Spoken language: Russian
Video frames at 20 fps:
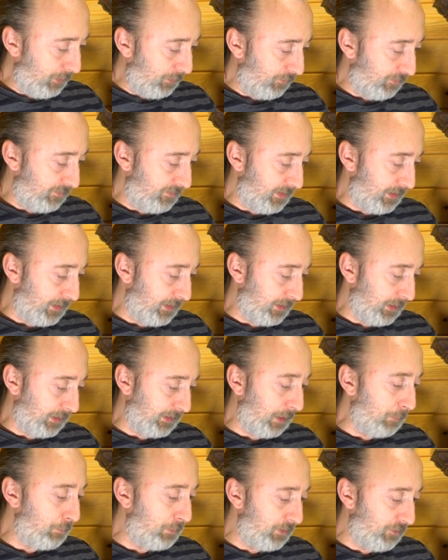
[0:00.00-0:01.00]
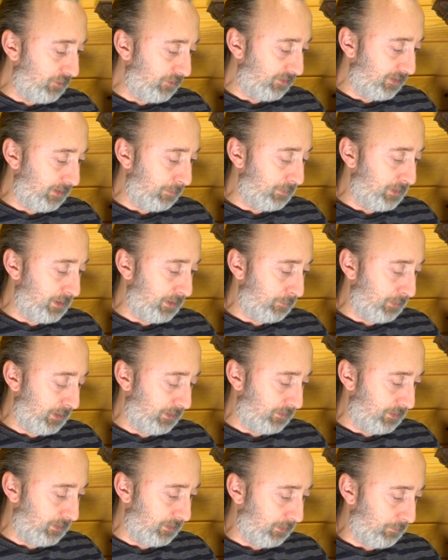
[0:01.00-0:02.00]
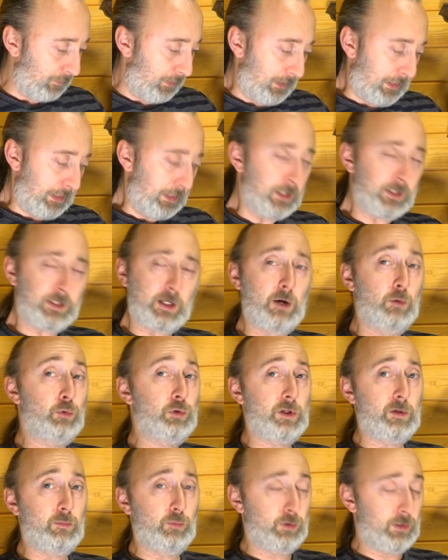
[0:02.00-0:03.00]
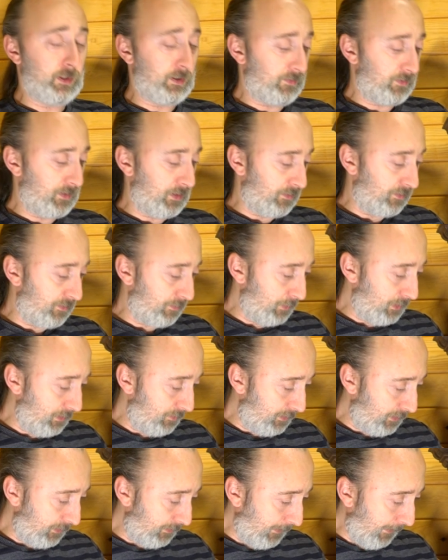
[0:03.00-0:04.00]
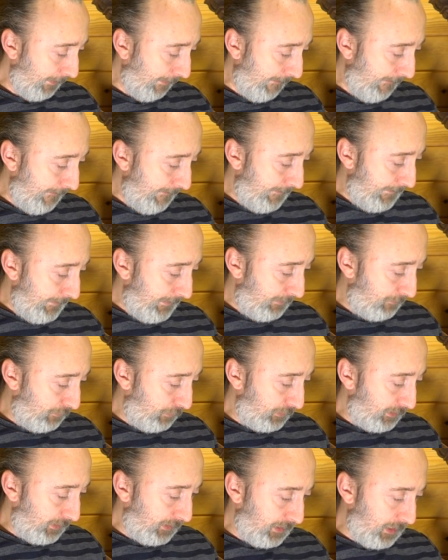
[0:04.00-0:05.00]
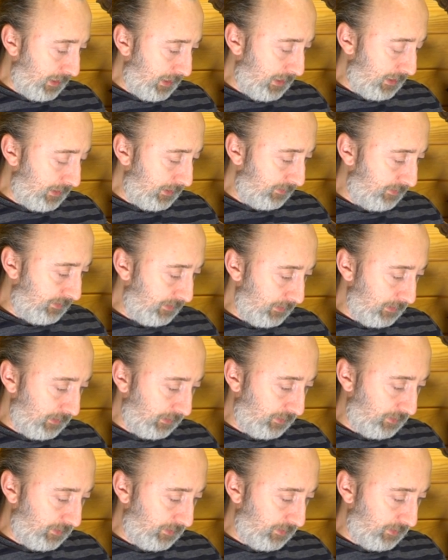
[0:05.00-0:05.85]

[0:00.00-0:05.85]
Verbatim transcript: мое состояние атопическим дерматитом. Это аутоиммунное, кстати, заболевание. Вот, я делала